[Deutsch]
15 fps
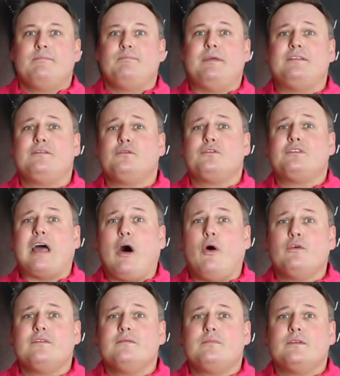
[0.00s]
bis zu
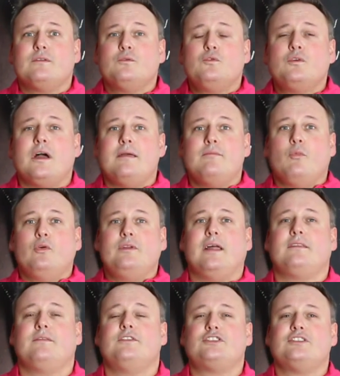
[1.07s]
1000 Besucher im
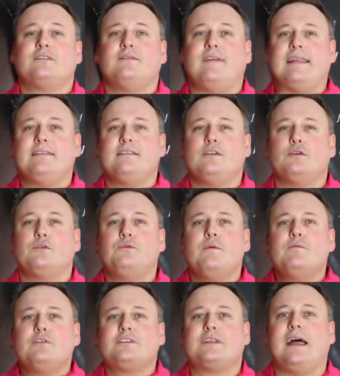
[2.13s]
Monat, zwischen 20 und
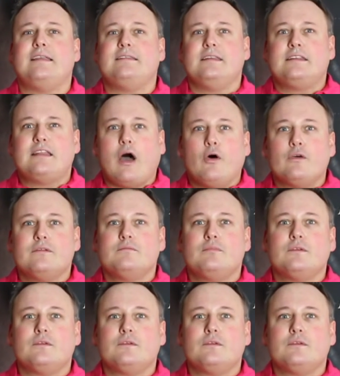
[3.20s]
35.000